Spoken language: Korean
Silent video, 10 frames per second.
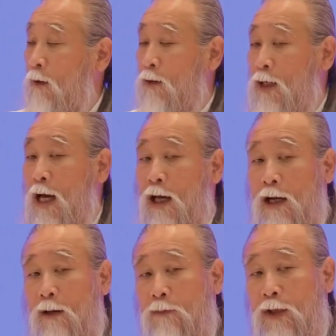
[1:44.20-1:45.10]

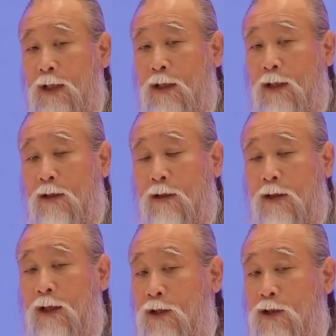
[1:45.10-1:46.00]
사람이
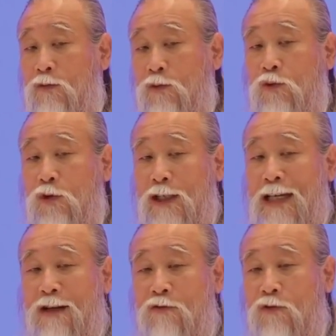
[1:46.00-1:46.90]
이 지구촌에
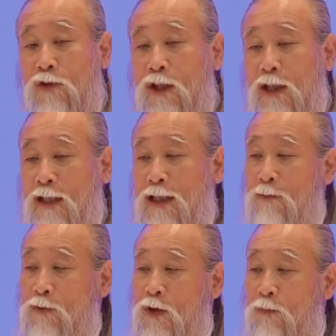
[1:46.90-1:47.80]
살 수 있는 게
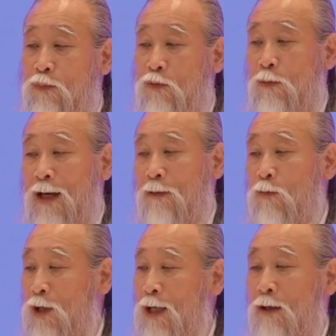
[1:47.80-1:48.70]
30%밖에
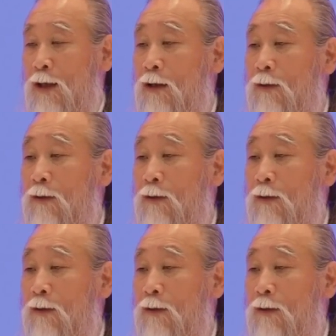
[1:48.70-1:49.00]
못 살 거예요.